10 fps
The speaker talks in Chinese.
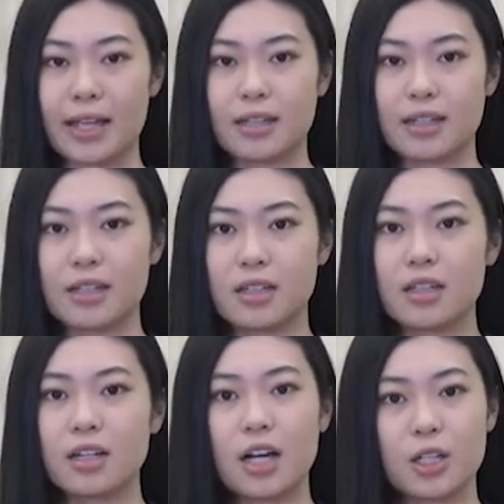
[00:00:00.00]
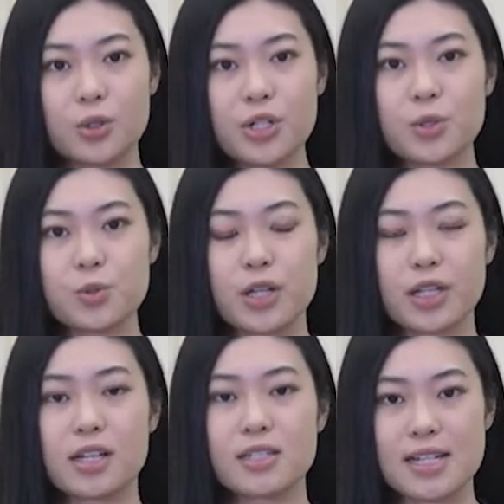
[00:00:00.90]
很多人都觉
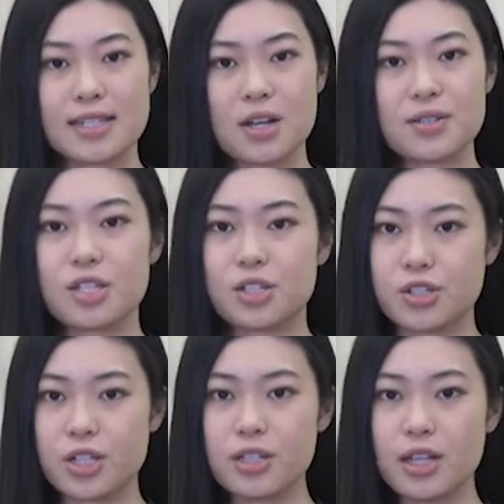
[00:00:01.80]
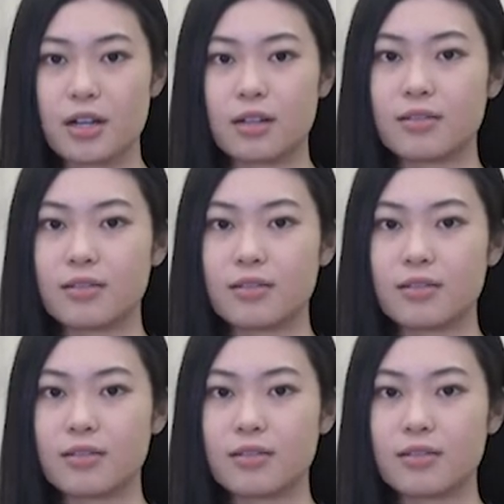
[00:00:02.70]
得这个消息是真的，